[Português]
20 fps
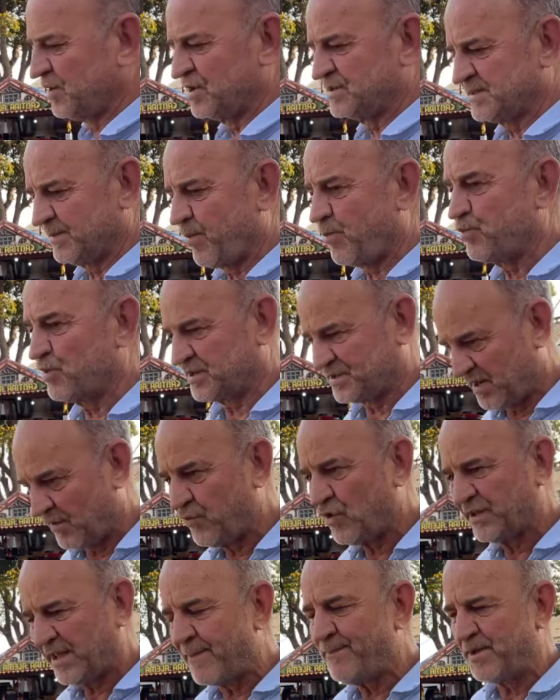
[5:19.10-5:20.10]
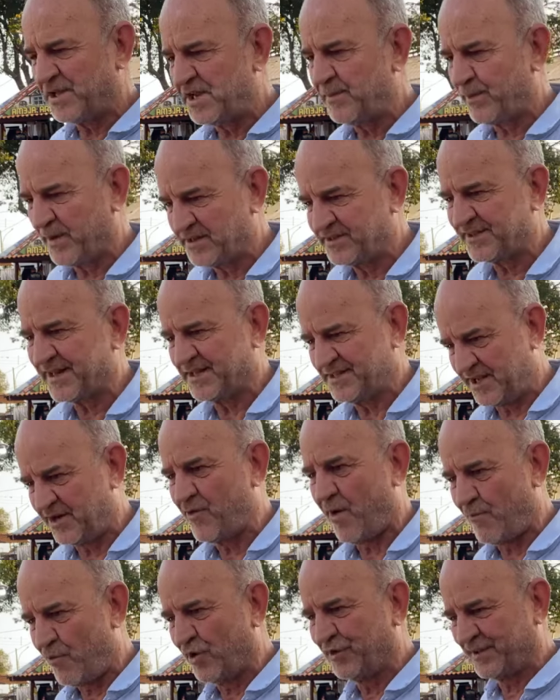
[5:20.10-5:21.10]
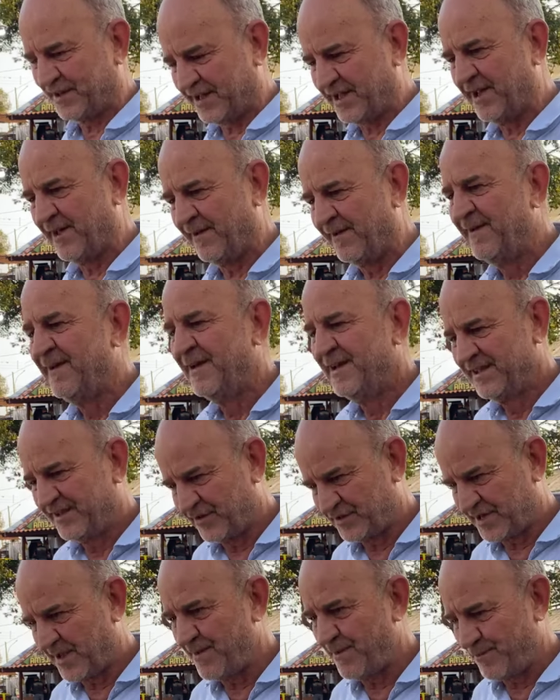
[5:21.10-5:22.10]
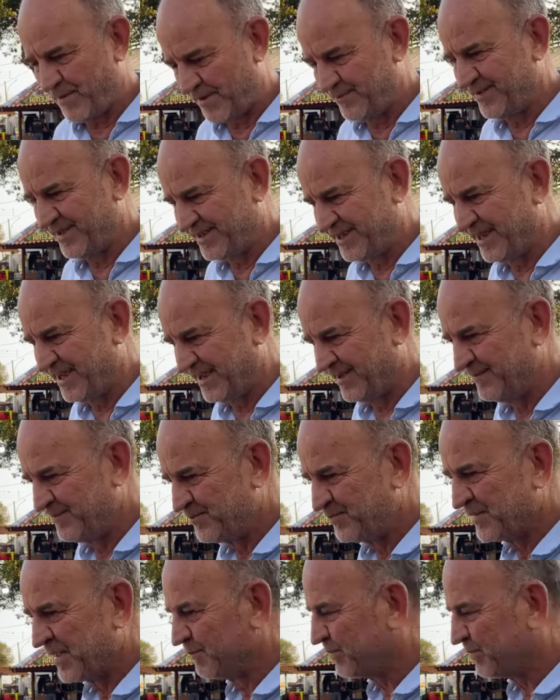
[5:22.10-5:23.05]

aqui para a nossa população. Eu vou até pedir para eles trazerem uma amostra aqui, se você me permitir,